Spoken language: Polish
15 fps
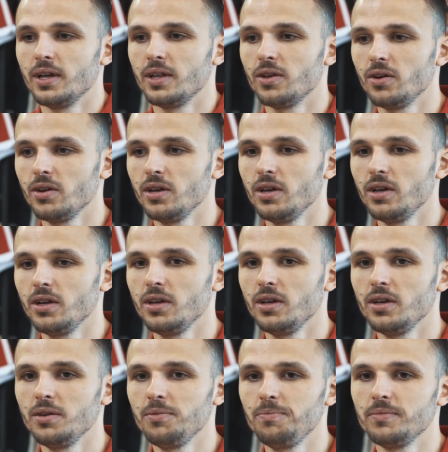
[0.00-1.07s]
No
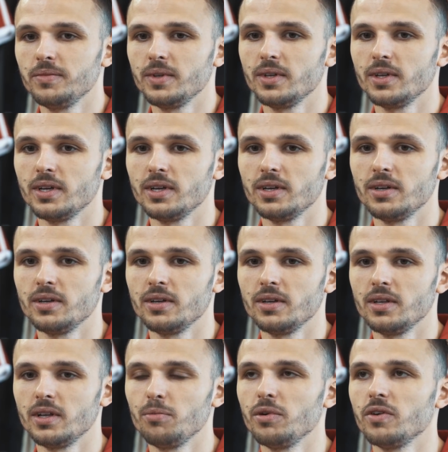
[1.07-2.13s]
i
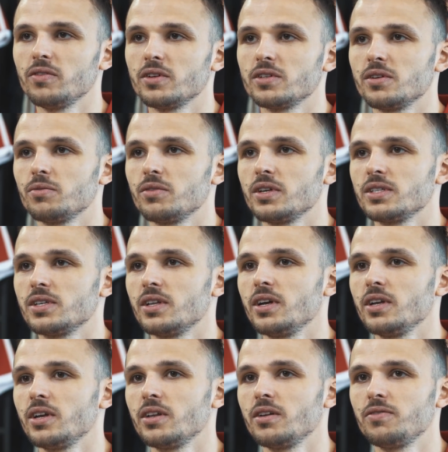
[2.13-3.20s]
na pewno są te
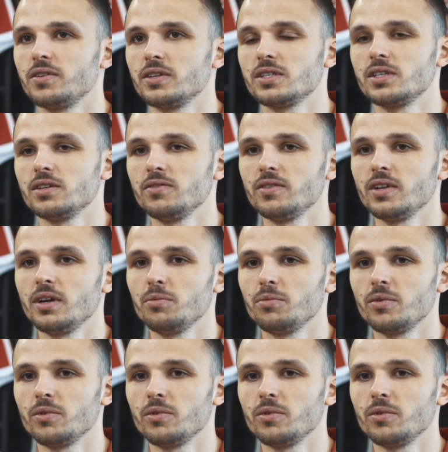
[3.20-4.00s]
zadania defensywne,